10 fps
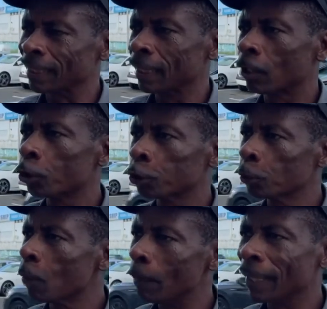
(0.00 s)
que quand
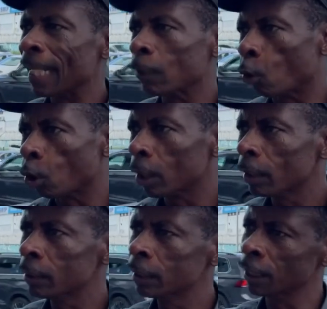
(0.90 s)
je ne bois pas d'alcool,
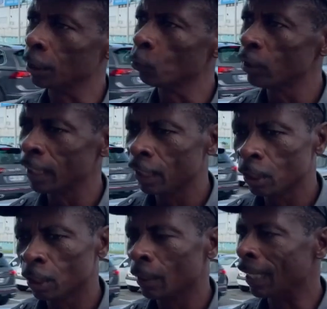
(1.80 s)
hein, je roule
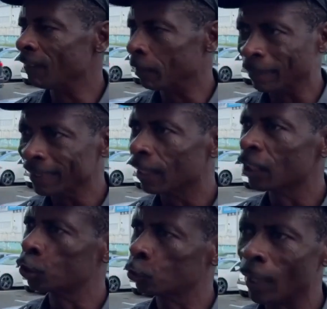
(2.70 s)
avec
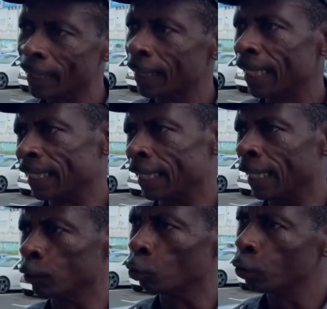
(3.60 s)
prudence, soyez les uns
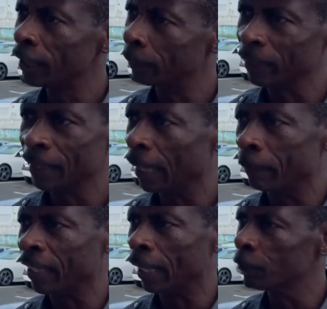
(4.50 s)
les autres et puis
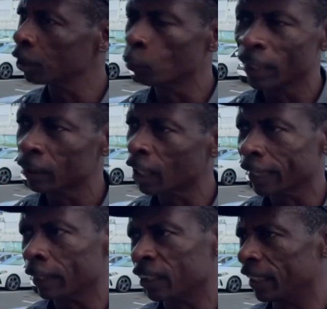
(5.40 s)
impeccable, je roule
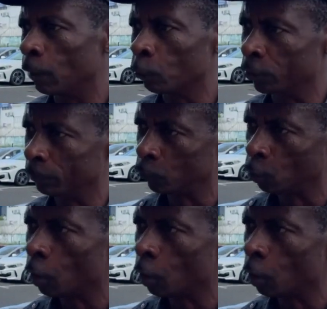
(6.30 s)
tranquille sur la route comme